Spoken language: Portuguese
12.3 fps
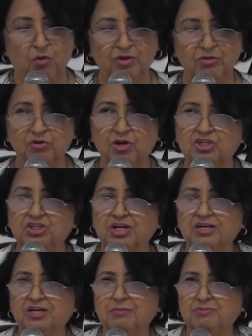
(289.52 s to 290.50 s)
Quando nós
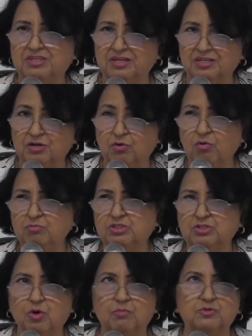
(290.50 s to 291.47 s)
chegamos aqui, como
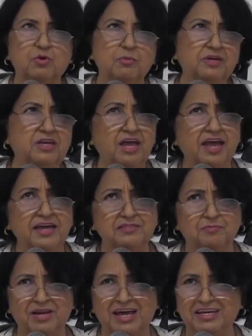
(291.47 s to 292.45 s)
somos, como que é
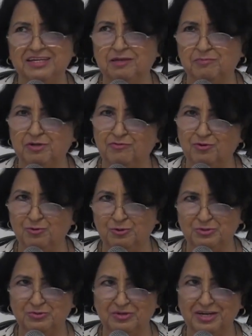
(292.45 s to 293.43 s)
esse planeta
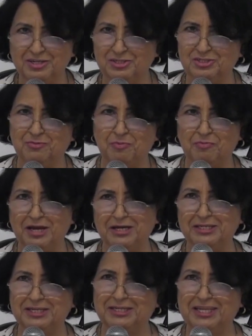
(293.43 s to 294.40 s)
maravilhoso, né? que a gente chama
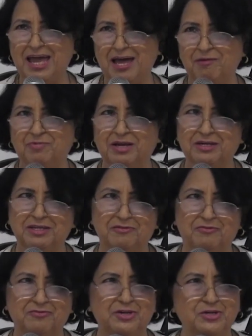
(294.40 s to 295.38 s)
planeta Terra,
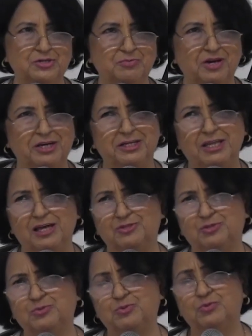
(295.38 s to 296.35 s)
planeta verde, planeta
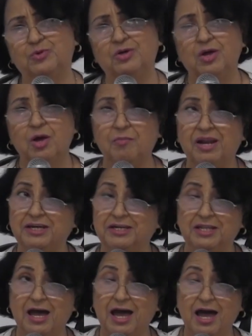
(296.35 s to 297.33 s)
azul,
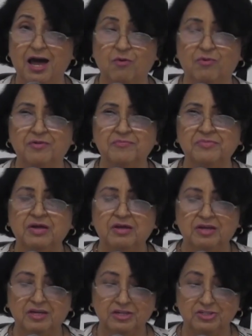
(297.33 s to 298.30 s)
planeta água
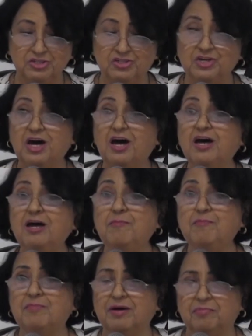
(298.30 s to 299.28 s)
e que a gente
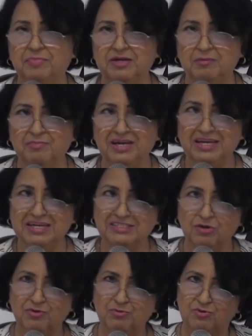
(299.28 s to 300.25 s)
ama pela
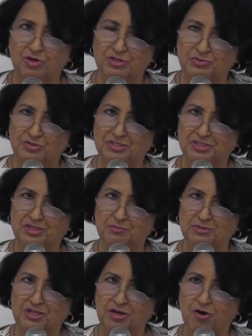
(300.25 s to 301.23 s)
beleza quando nós
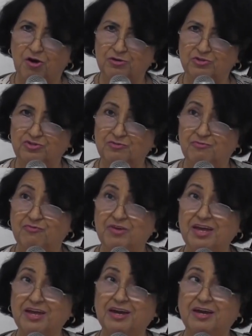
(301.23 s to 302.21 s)
conseguimos ter olhos de
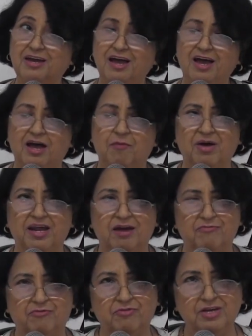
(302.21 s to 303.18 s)
ver a
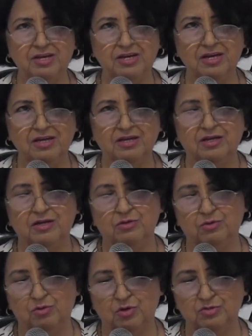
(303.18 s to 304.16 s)
maravilha do